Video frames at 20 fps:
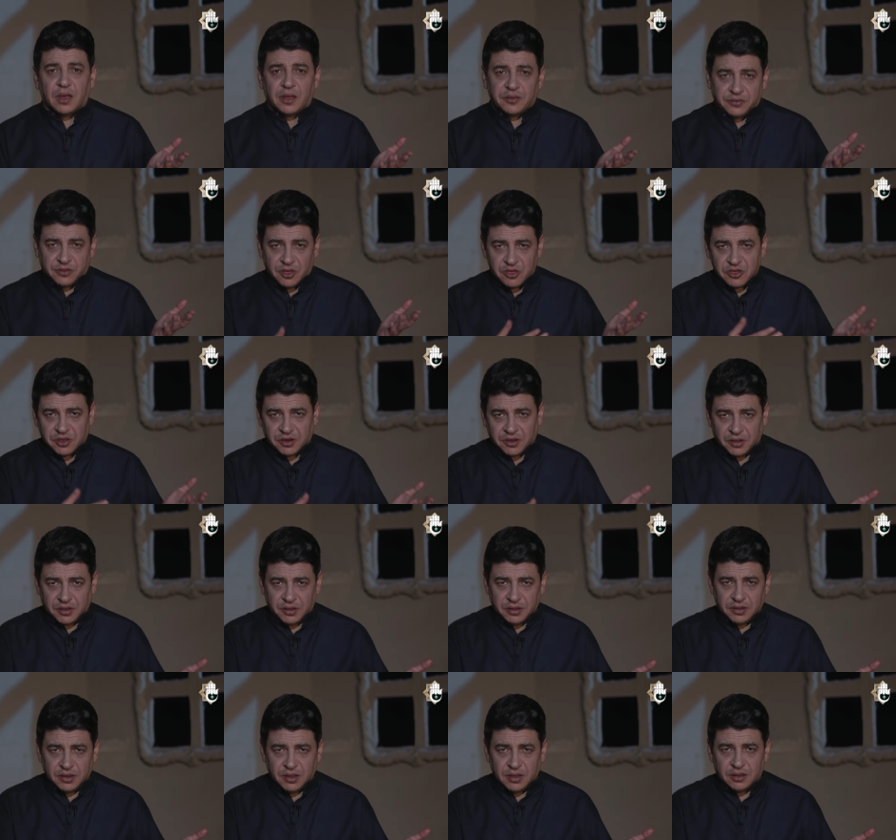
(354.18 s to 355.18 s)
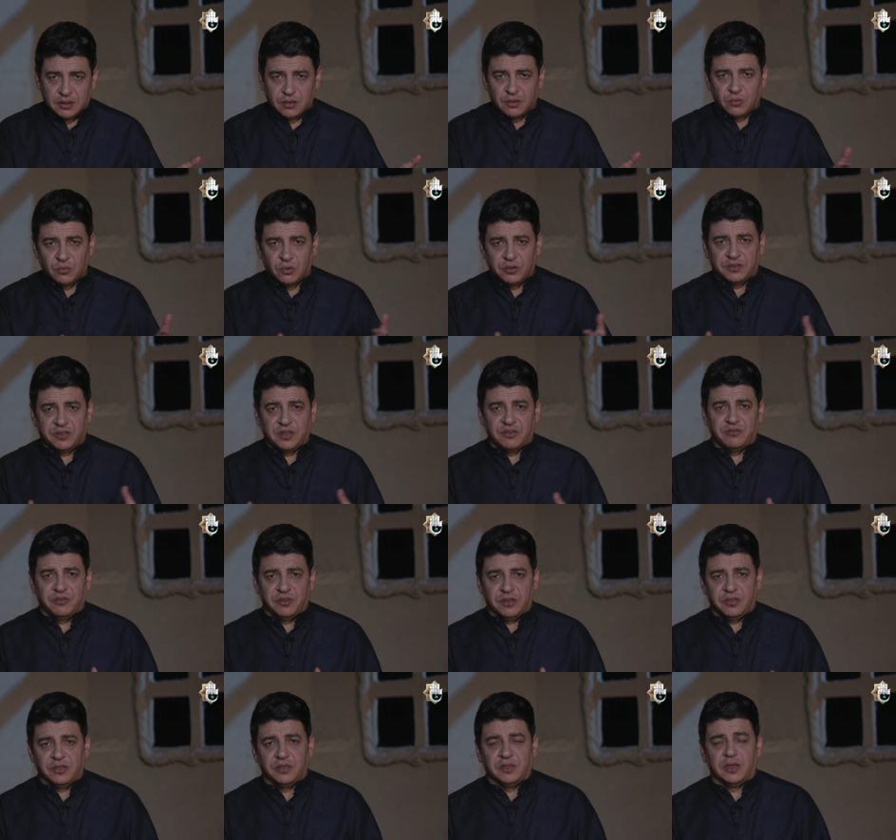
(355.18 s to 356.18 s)
التشريعيه
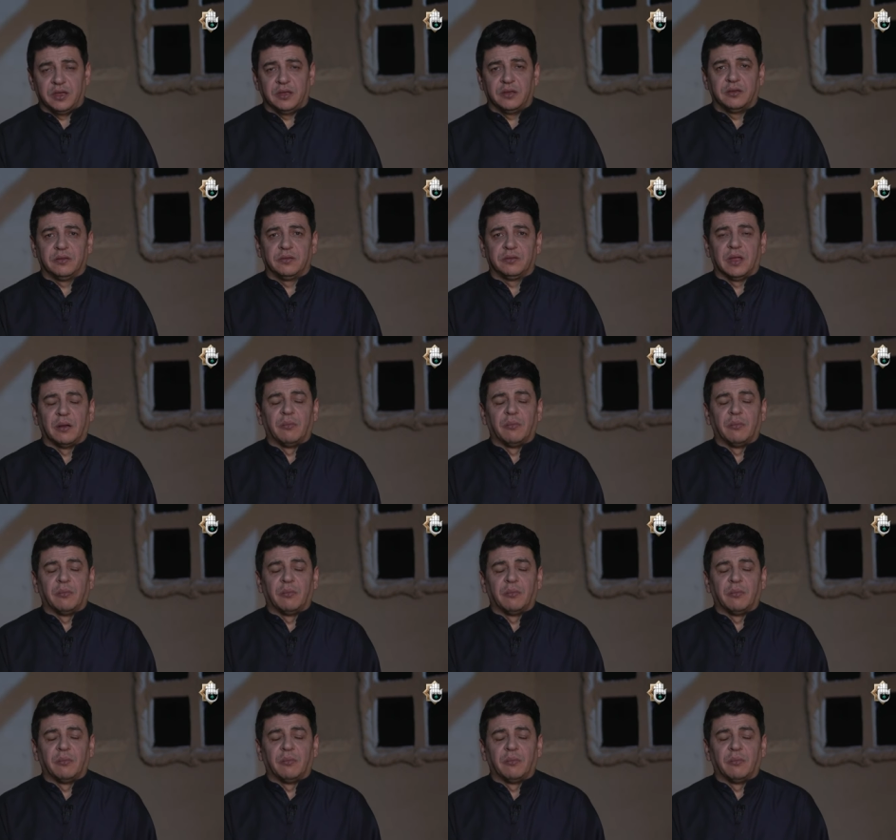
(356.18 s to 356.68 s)
والتنفيذيه